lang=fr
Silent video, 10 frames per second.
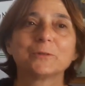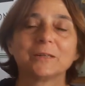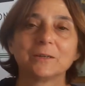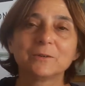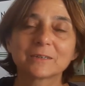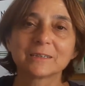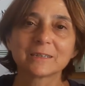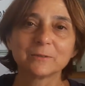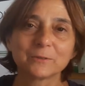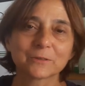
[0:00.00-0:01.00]
de la langue et de la
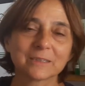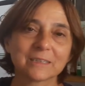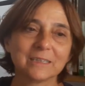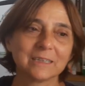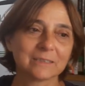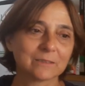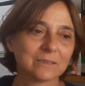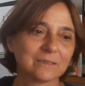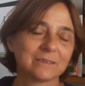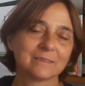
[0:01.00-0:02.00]
culture italienne
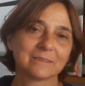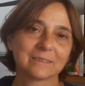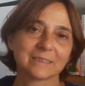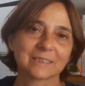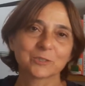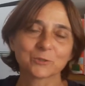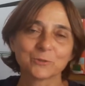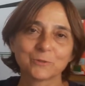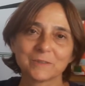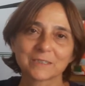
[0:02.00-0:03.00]
dans, dans la région
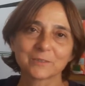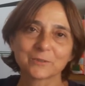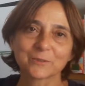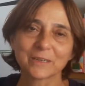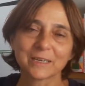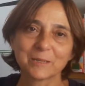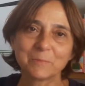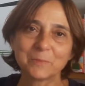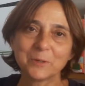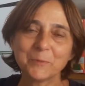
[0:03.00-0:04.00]

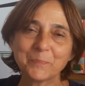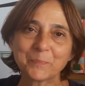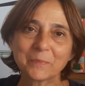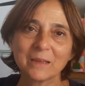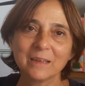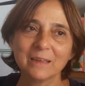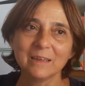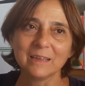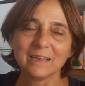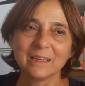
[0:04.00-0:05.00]
Auvergne-Rhône-Alpes.
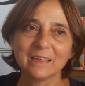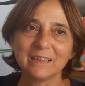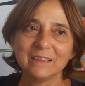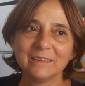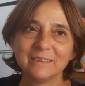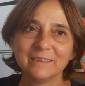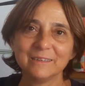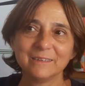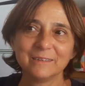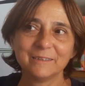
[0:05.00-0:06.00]
Et
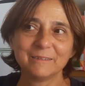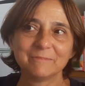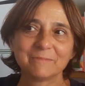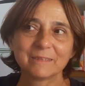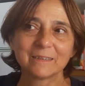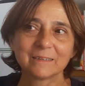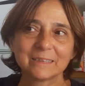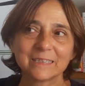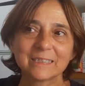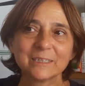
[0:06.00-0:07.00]
euh, en
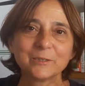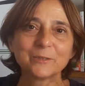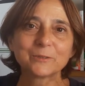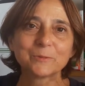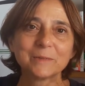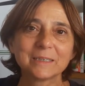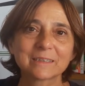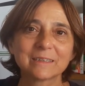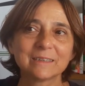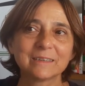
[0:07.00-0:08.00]
essayant de
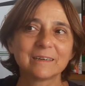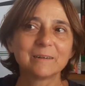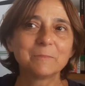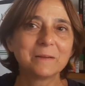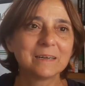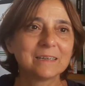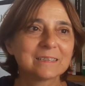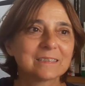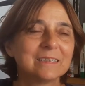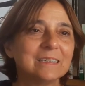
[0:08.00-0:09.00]
mettre en,
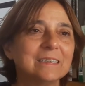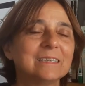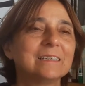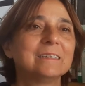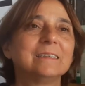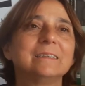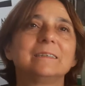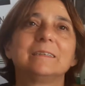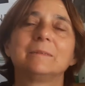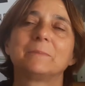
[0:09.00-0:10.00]
place les,
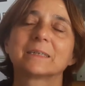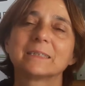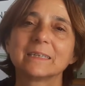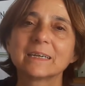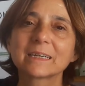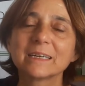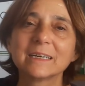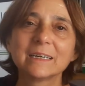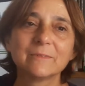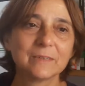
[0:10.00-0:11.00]

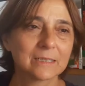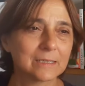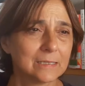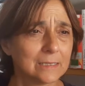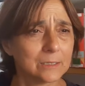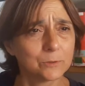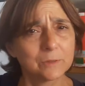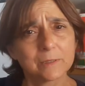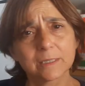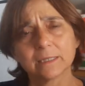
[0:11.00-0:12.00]
partenariats avec les
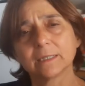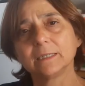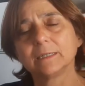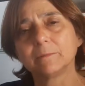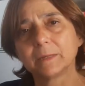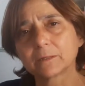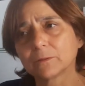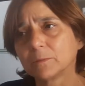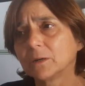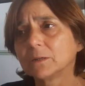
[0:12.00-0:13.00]
universités, les
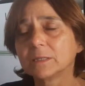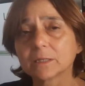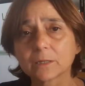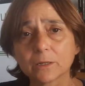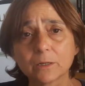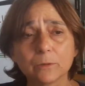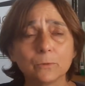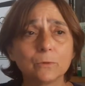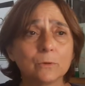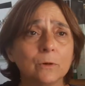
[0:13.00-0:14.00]
départements, les écoles
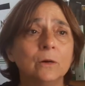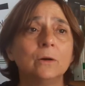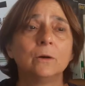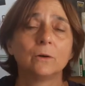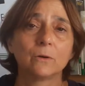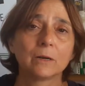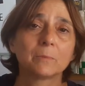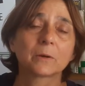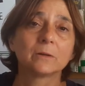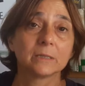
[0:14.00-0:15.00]
où on
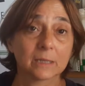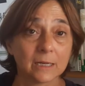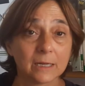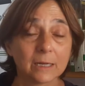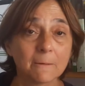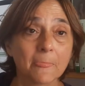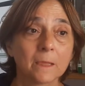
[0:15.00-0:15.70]
apprend l'italien,